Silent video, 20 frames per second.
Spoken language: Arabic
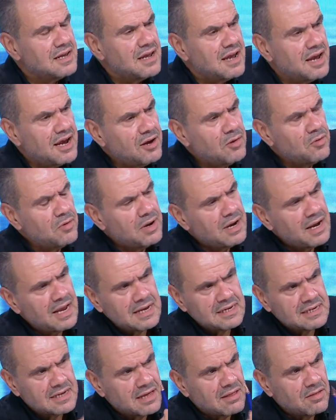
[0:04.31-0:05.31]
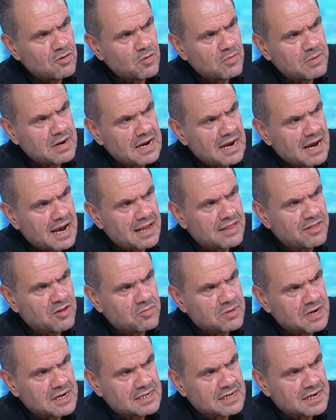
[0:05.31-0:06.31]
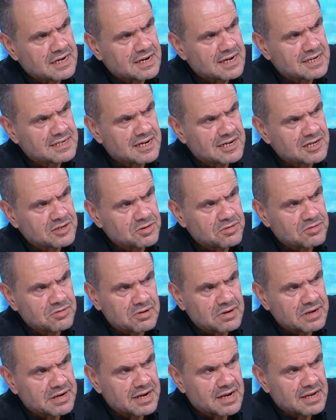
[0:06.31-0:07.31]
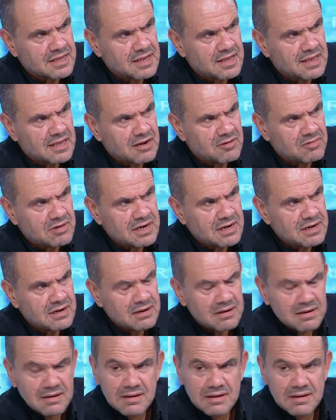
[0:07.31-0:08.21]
انه الناس هذوما اللي عندهم احتراز على صندوق النقد الدولي